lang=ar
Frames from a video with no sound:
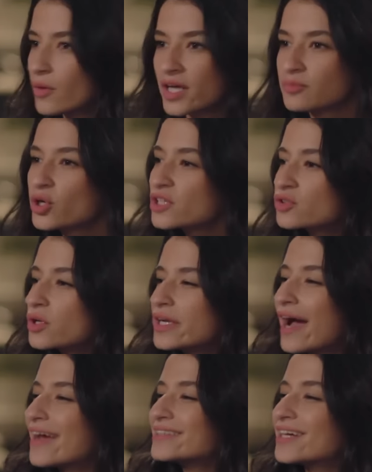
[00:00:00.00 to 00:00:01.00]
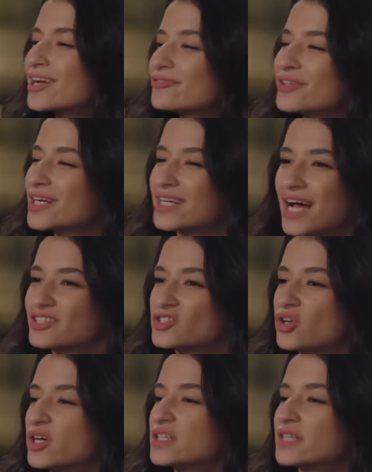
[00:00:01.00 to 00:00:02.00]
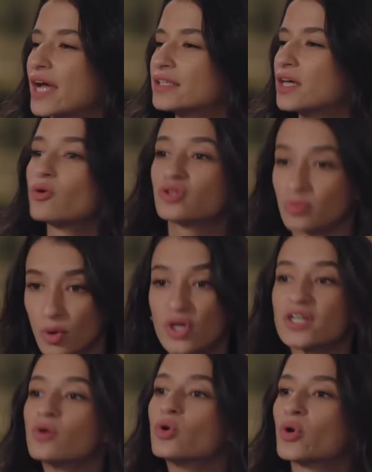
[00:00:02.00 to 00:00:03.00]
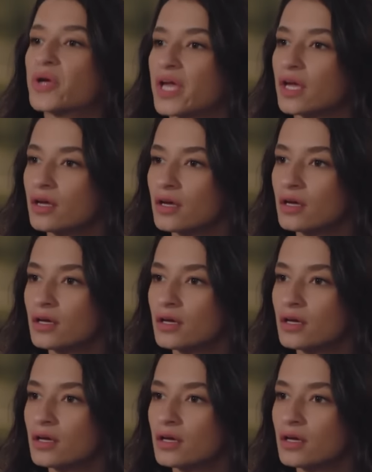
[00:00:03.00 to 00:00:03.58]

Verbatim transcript: وكانت ممكن تقول لي عادي على فكره ان عايزه طاهر يساعدها وكنت ممكن اقول اوكي